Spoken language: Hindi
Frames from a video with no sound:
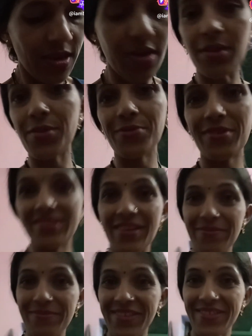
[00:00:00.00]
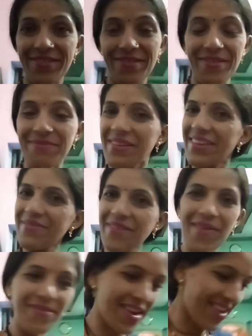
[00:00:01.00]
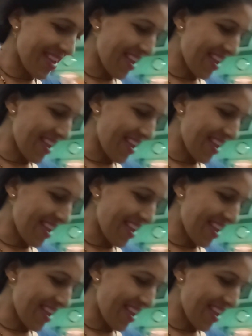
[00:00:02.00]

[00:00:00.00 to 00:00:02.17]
कद्दू की सब्जी जो कि मेरी फेवरेट